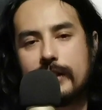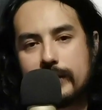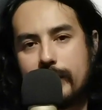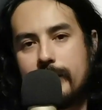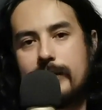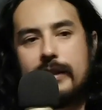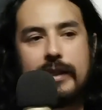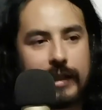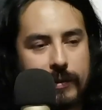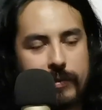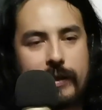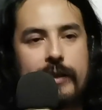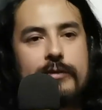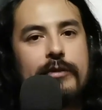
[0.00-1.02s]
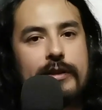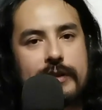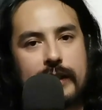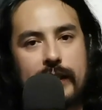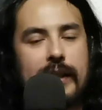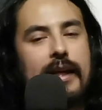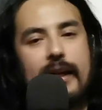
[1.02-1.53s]
saben que para eso
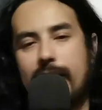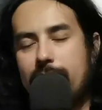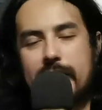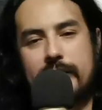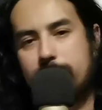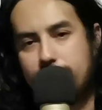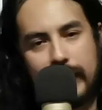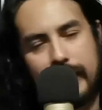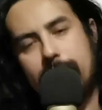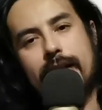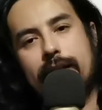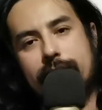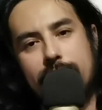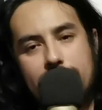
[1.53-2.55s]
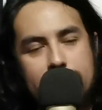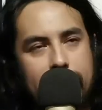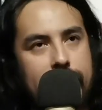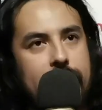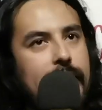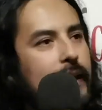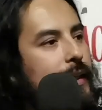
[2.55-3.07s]
están las páginas de
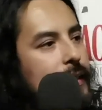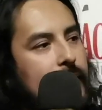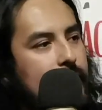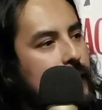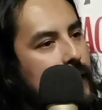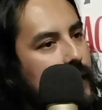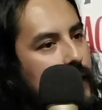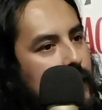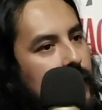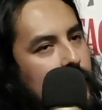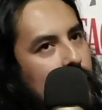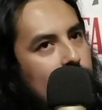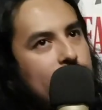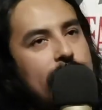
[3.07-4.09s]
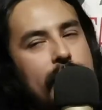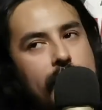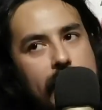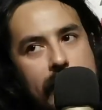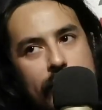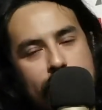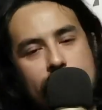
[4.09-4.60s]
internet y, los,
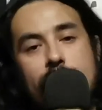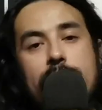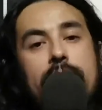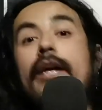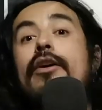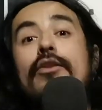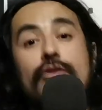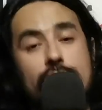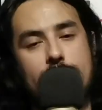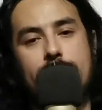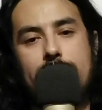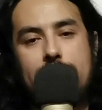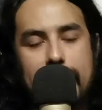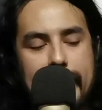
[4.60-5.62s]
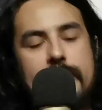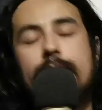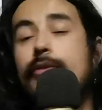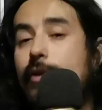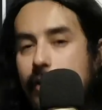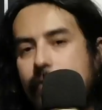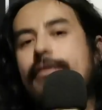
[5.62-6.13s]
y los videos sobre las
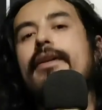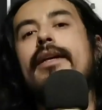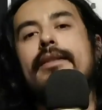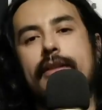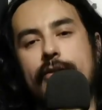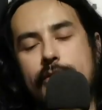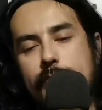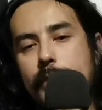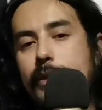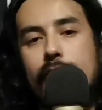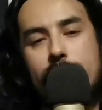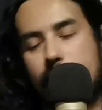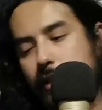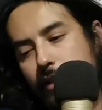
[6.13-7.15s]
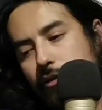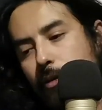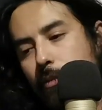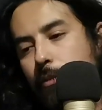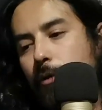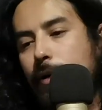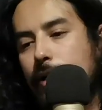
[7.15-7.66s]
biografías de los pintores, que son
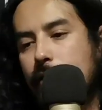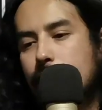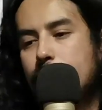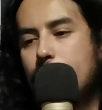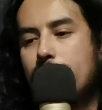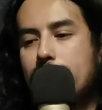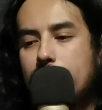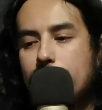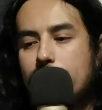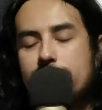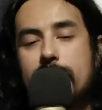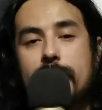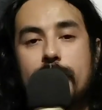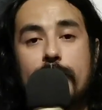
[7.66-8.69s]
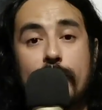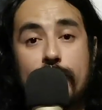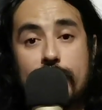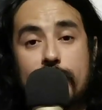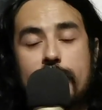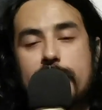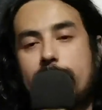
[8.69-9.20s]
muy buenos, pero aquí no nos sirven, porque
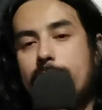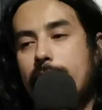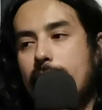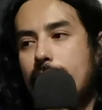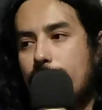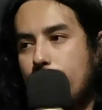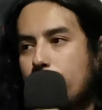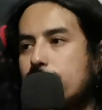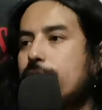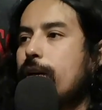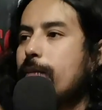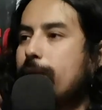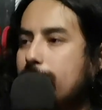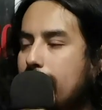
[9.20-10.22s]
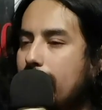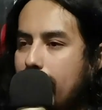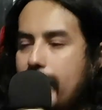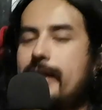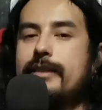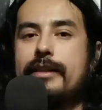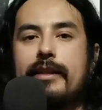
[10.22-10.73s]
nosotros vamos a hablar filosóficamente del
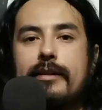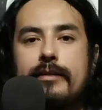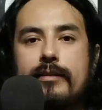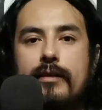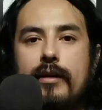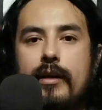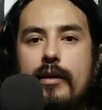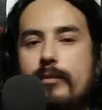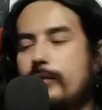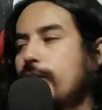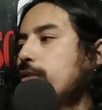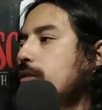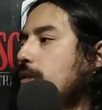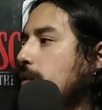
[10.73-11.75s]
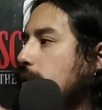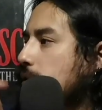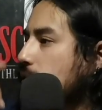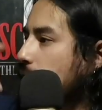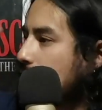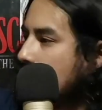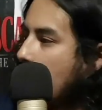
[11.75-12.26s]
arte. Porque eso no es,
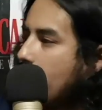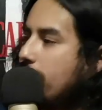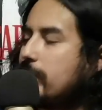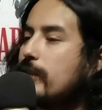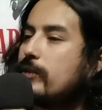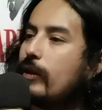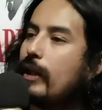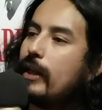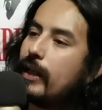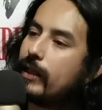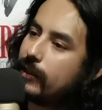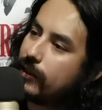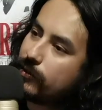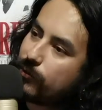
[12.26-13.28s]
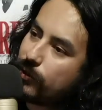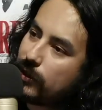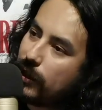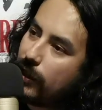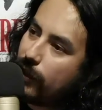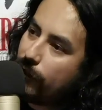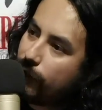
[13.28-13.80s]
no es nada más historia del arte, esto es
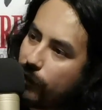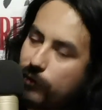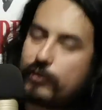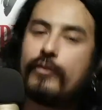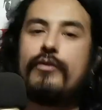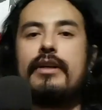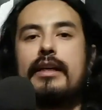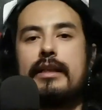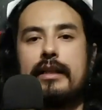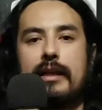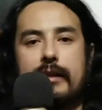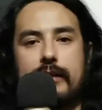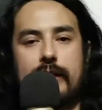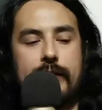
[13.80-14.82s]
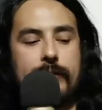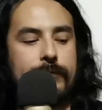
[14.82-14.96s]
filosofía del arte.